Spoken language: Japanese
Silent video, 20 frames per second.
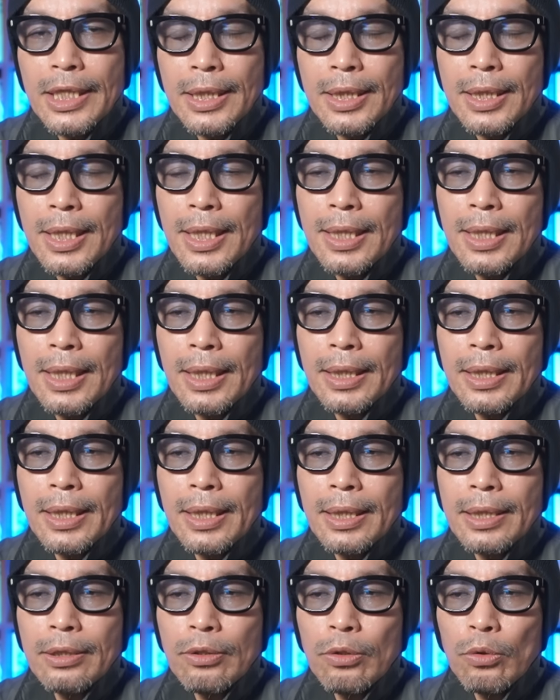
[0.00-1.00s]
既視感あり
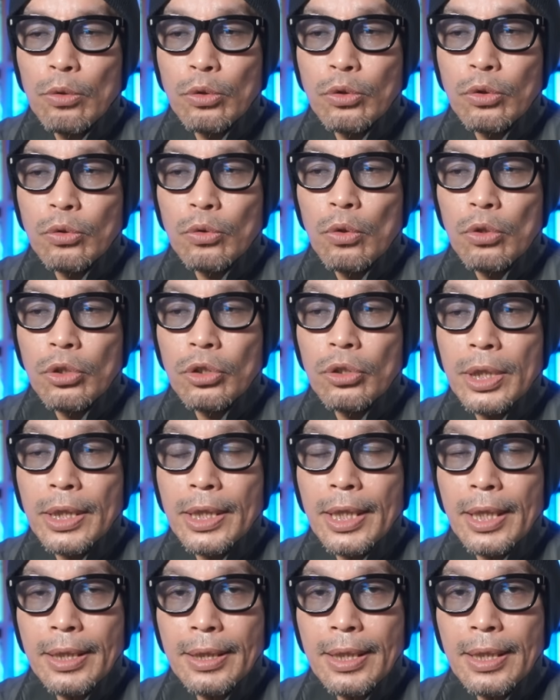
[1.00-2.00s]
ありのご都合主義
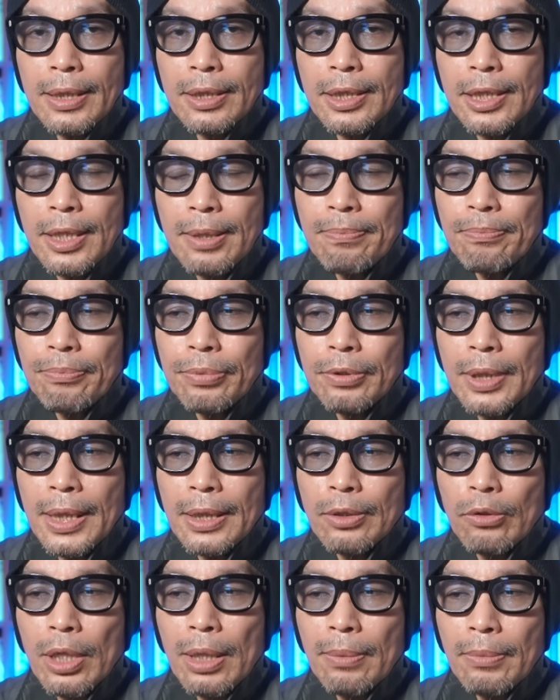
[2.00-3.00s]
的な陳腐
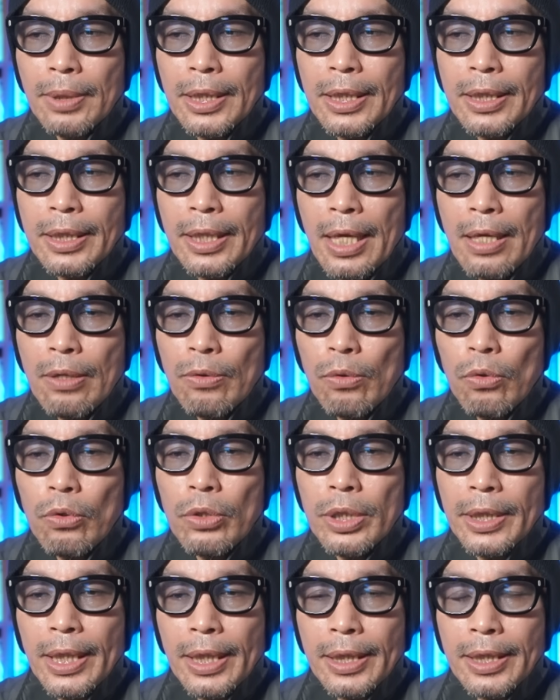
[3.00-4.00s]
なドラマに嫌悪
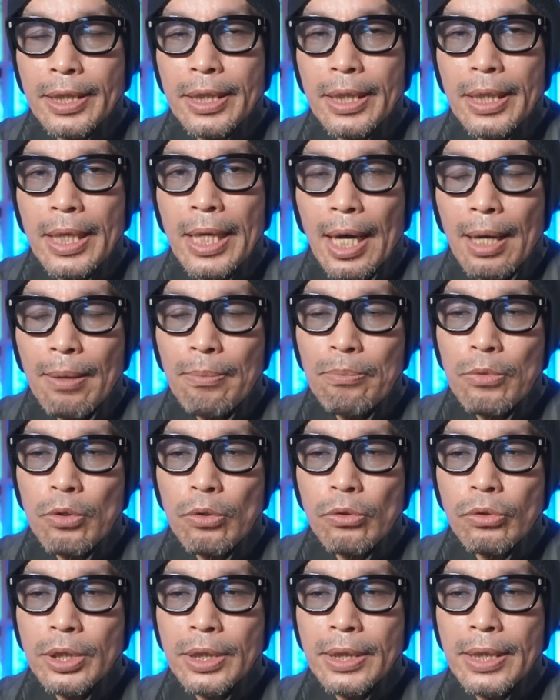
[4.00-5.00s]
を抱き、反
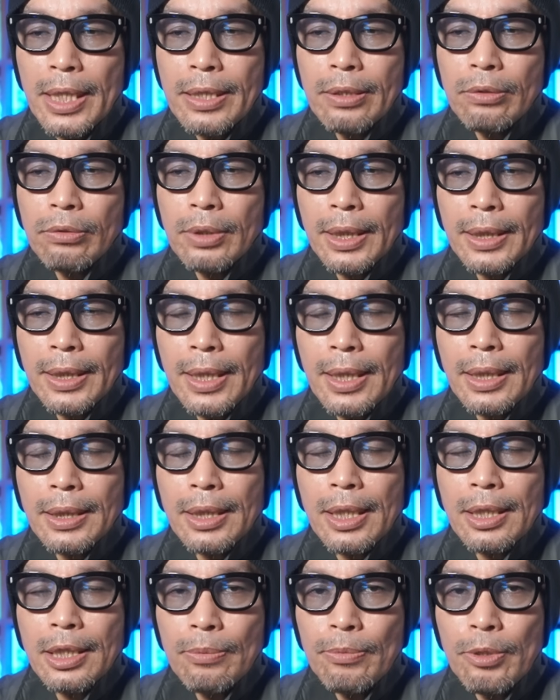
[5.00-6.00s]
目している
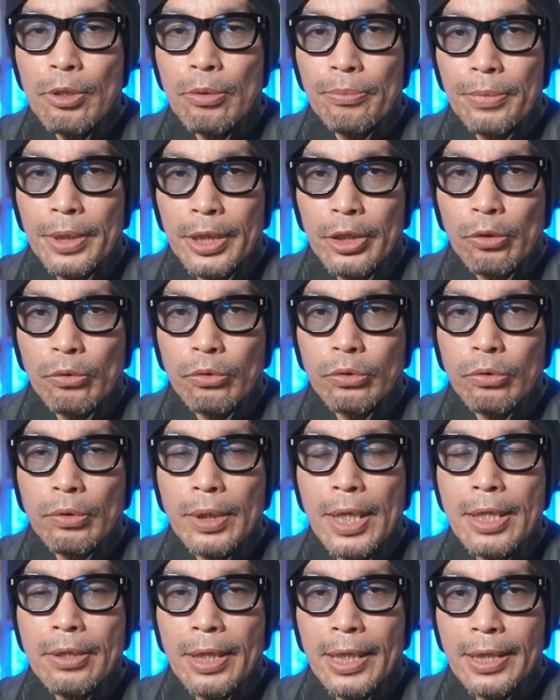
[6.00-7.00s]
方々にも魅力と
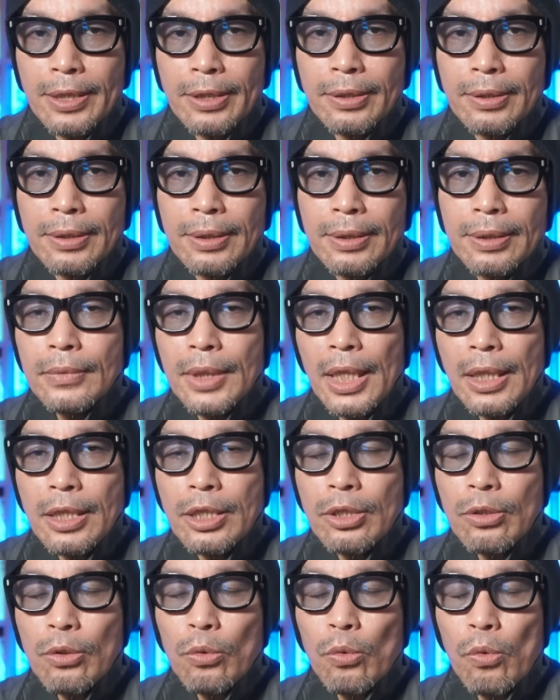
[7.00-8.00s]
なるはず。何
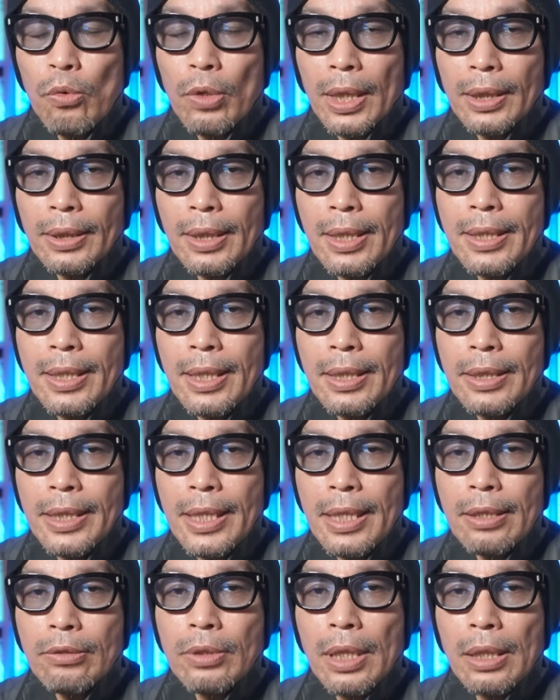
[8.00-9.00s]
しろ課題が
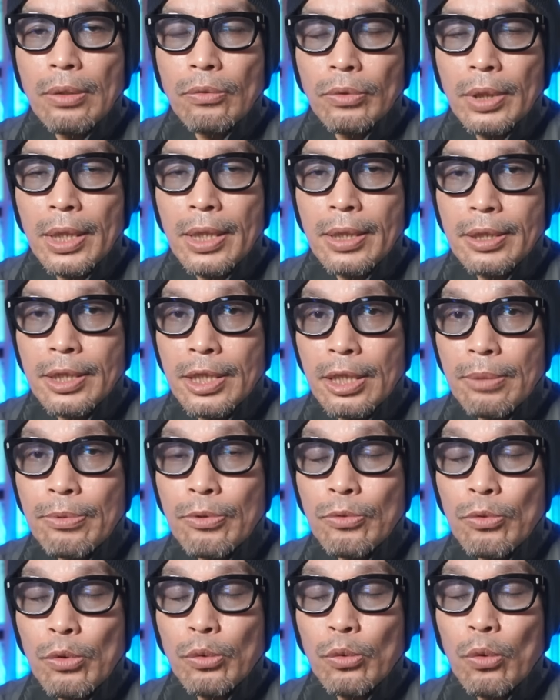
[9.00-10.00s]
リアルなので自
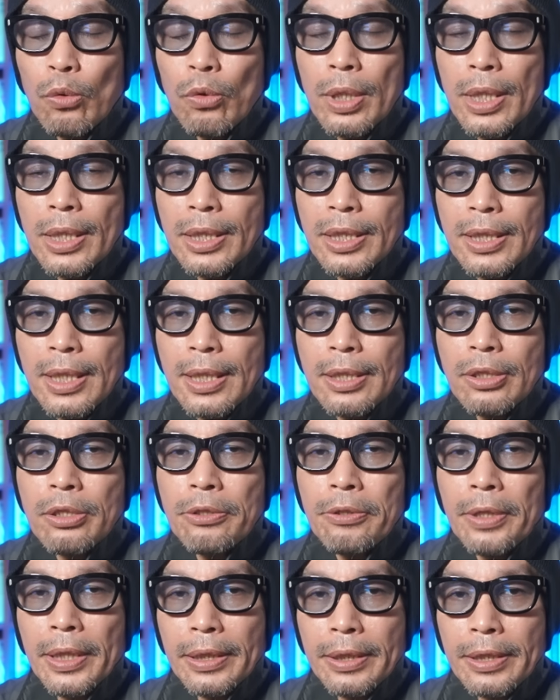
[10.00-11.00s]
分を投影しやす
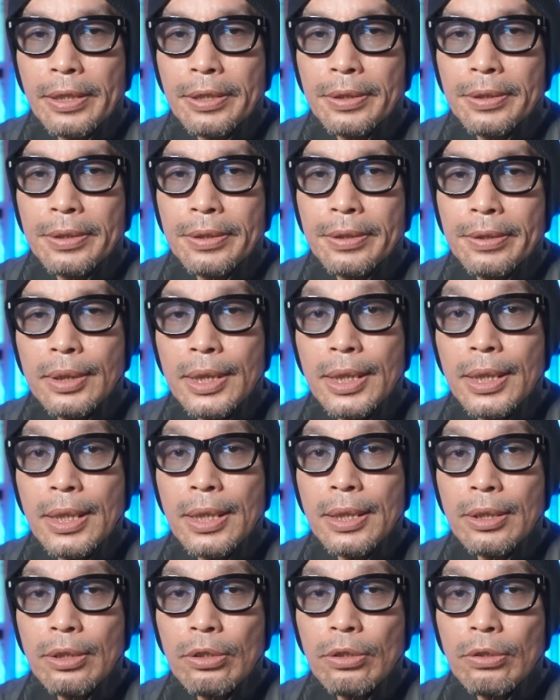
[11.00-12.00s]
いわけです。事
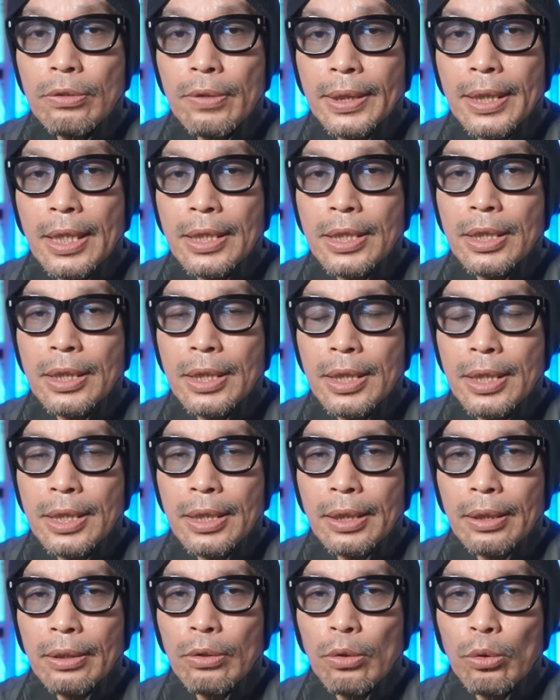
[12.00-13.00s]
実、私自
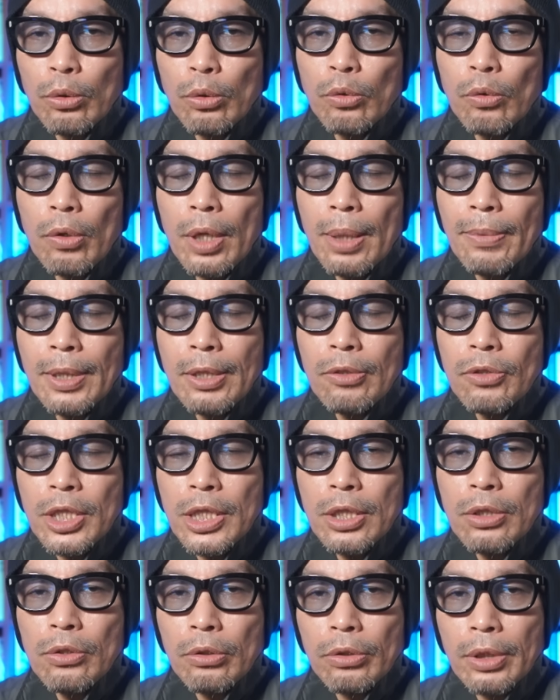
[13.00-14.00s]
身、このドラマの
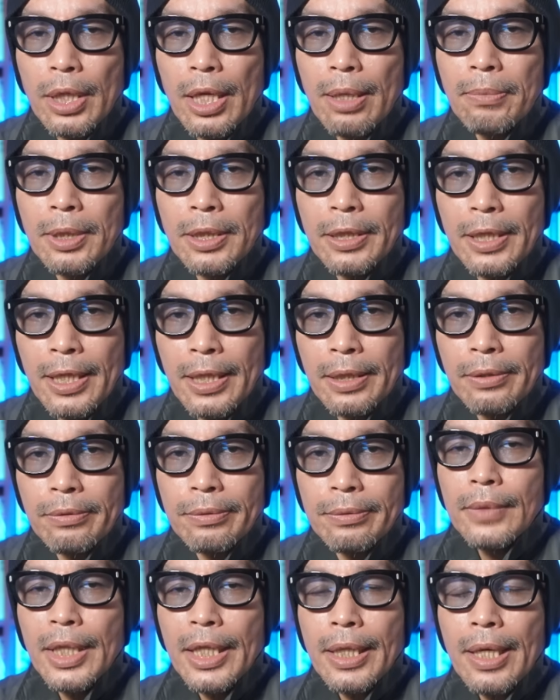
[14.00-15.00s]
真のテーマである
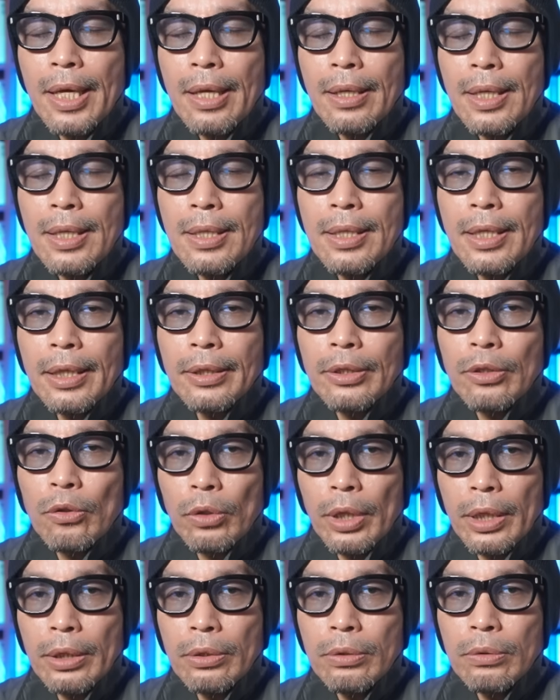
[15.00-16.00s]
人間関係にお
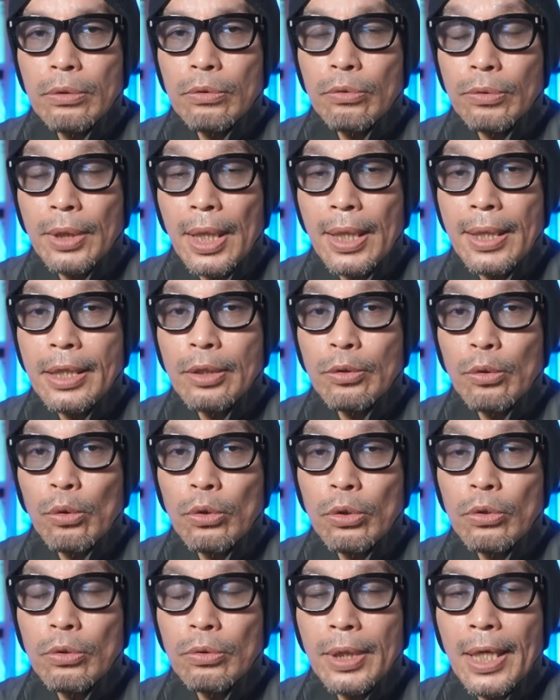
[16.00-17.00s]
ける二人
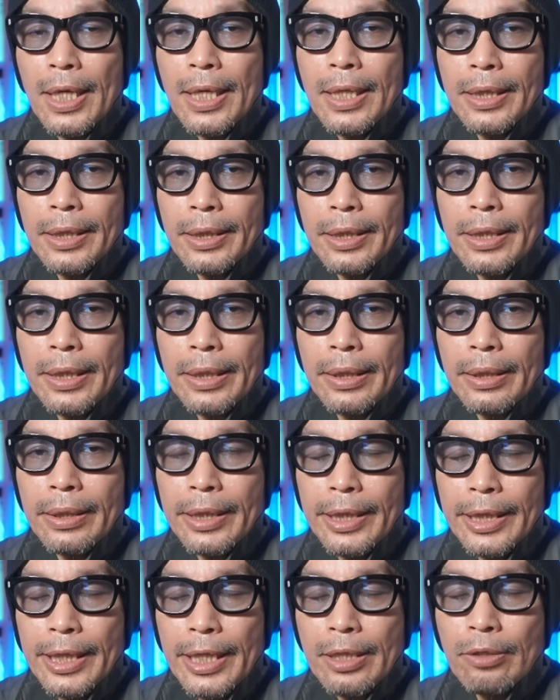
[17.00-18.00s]
という単位に
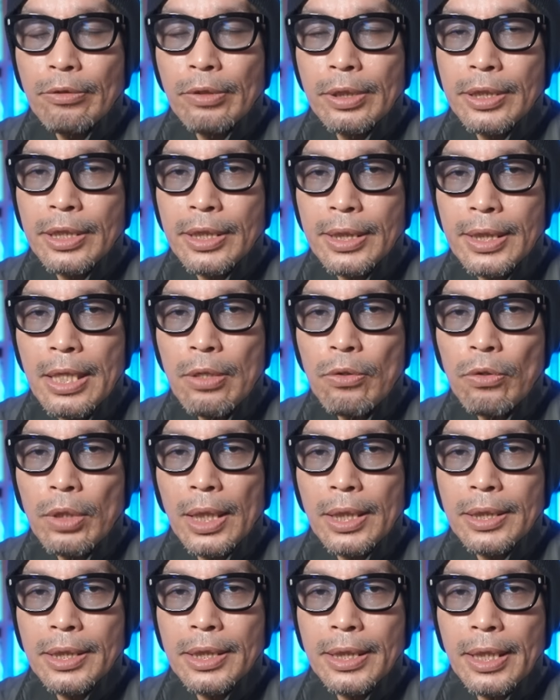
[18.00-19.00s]
息苦しさを
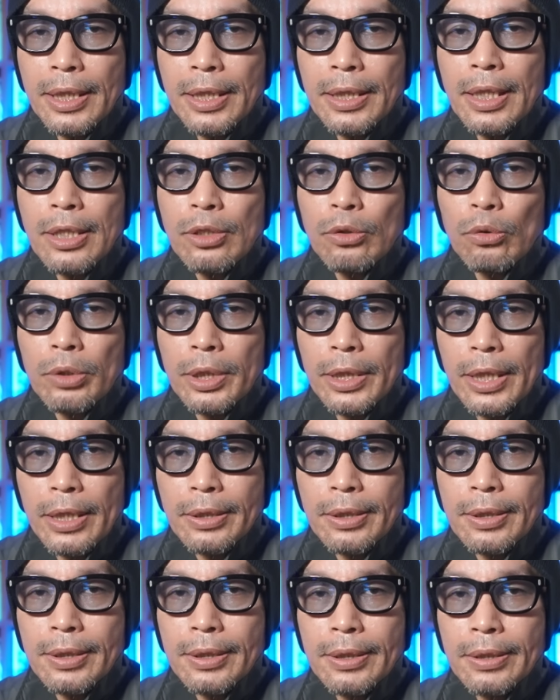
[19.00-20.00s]
感じてきた一人で
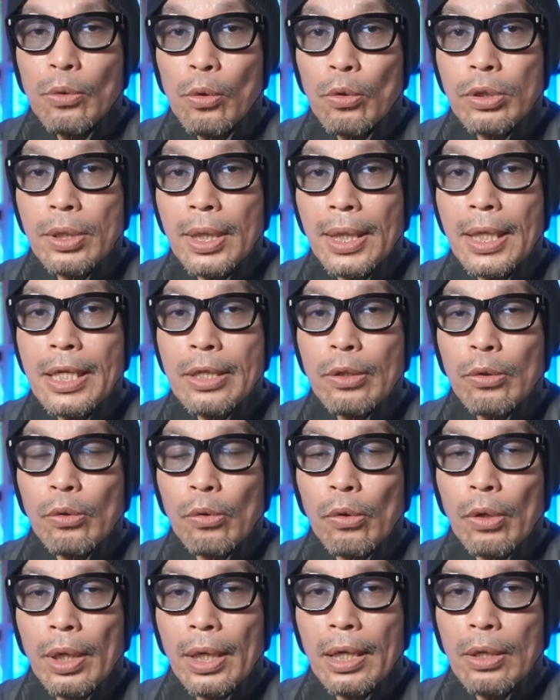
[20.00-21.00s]
す。幼い
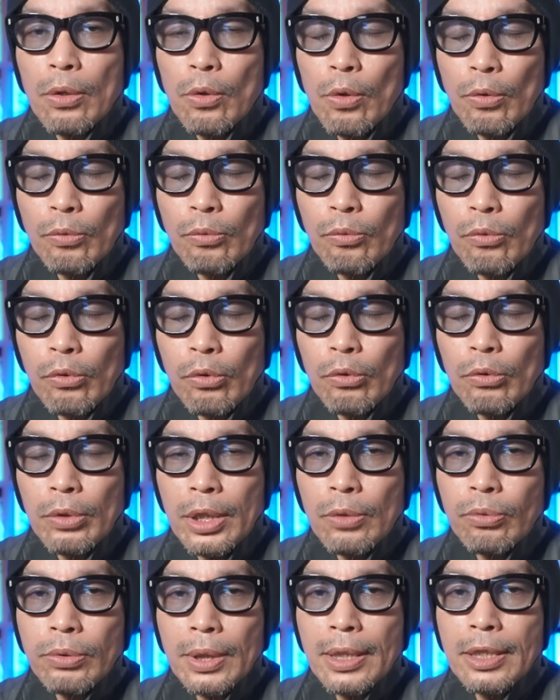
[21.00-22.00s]
頃から本当
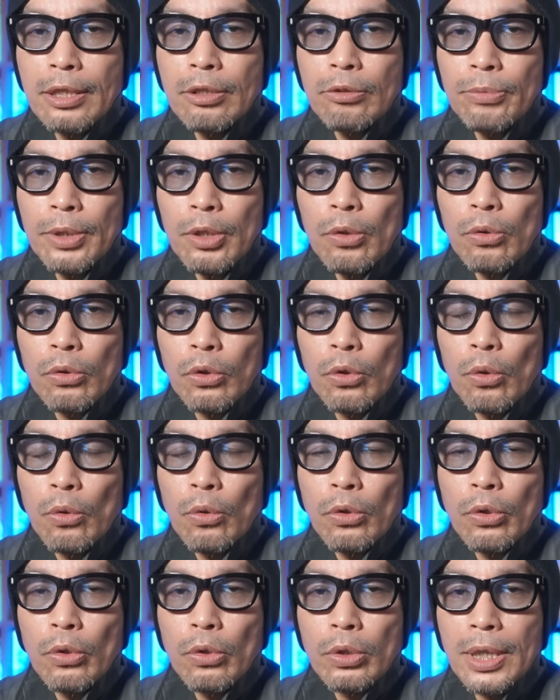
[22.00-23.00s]
に二人組を
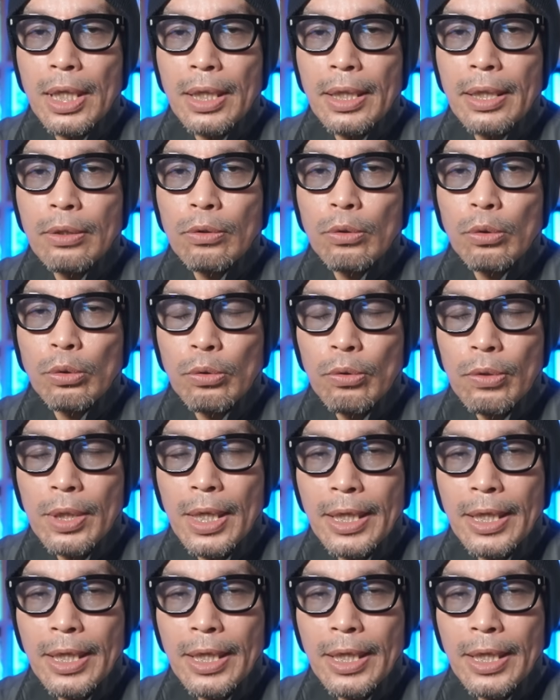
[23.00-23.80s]
強要されること